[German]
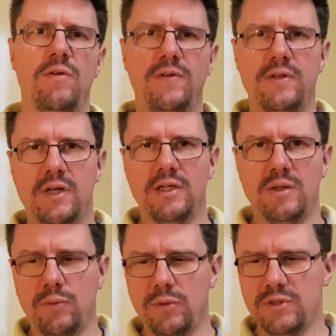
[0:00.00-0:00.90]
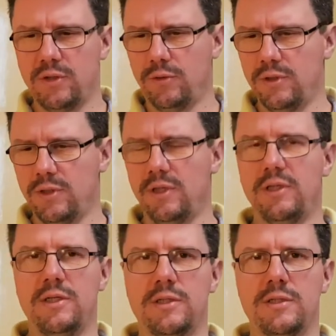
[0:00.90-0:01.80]
wie viel Teilchen pro Sekunde
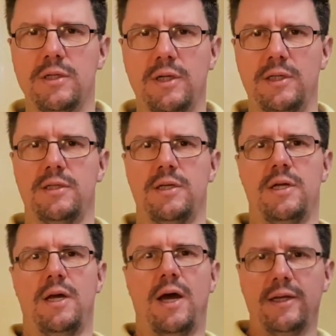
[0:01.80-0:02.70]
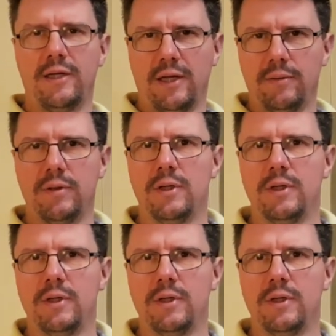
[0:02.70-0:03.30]
in dieses Gerät eindringen.